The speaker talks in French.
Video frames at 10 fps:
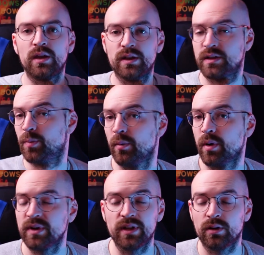N'hésitez pas à
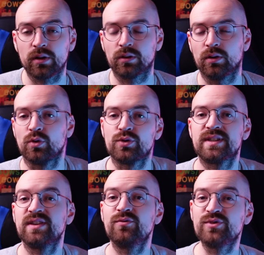m'appeler d'ailleurs euh,
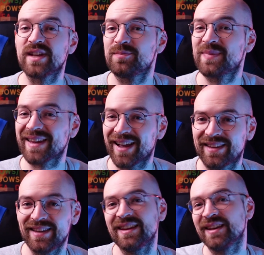si vous êtes
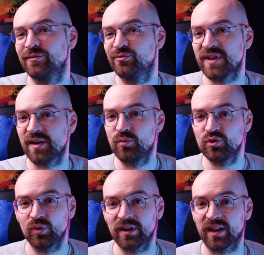piraté et que vous avez
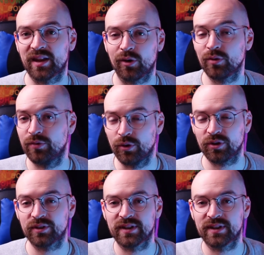besoin d'un renfort,